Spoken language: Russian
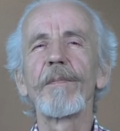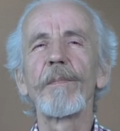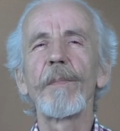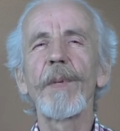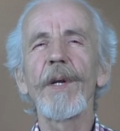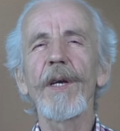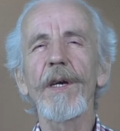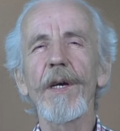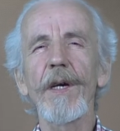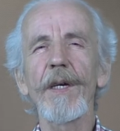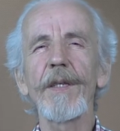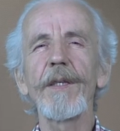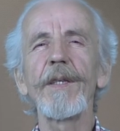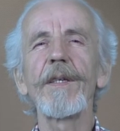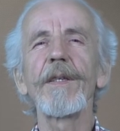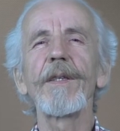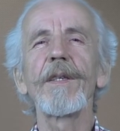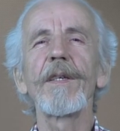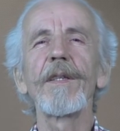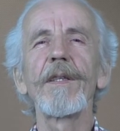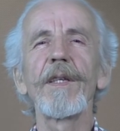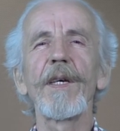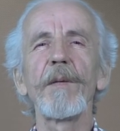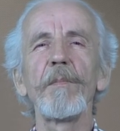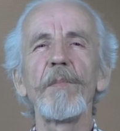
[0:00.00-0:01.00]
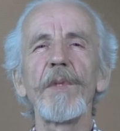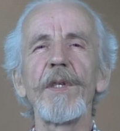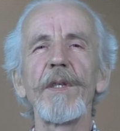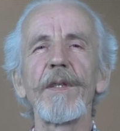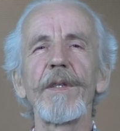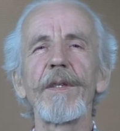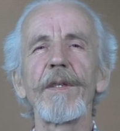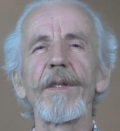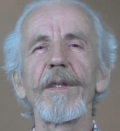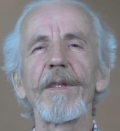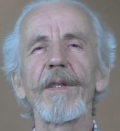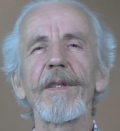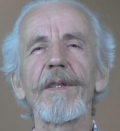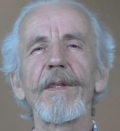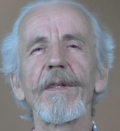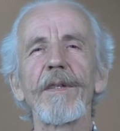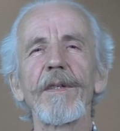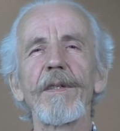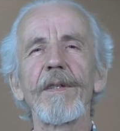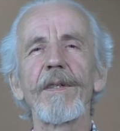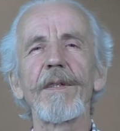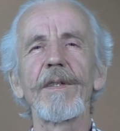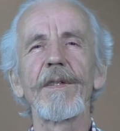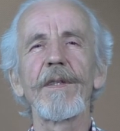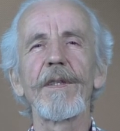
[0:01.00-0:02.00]
Приходите на митинг
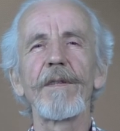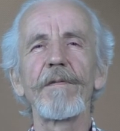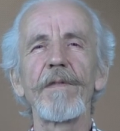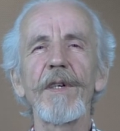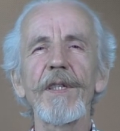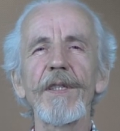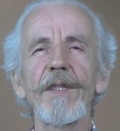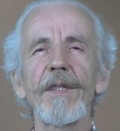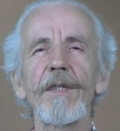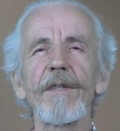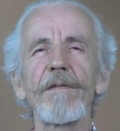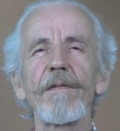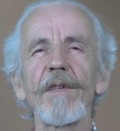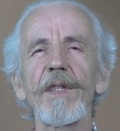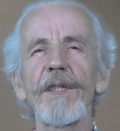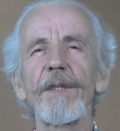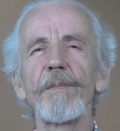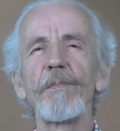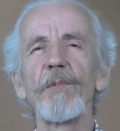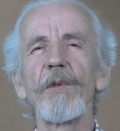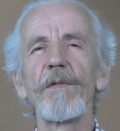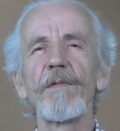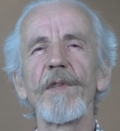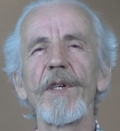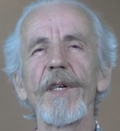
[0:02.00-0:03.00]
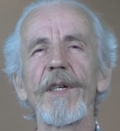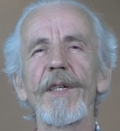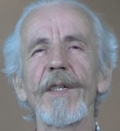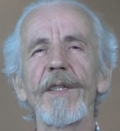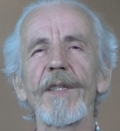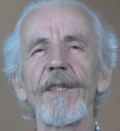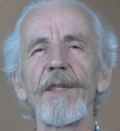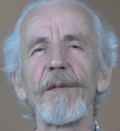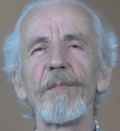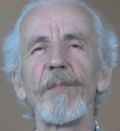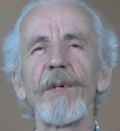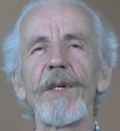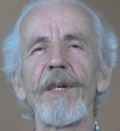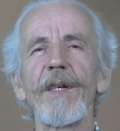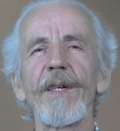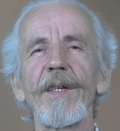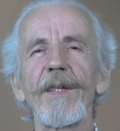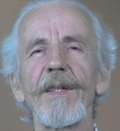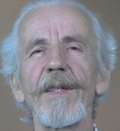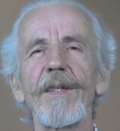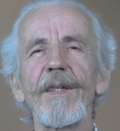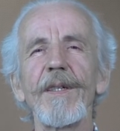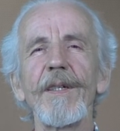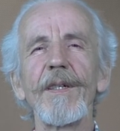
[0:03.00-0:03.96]
28 октября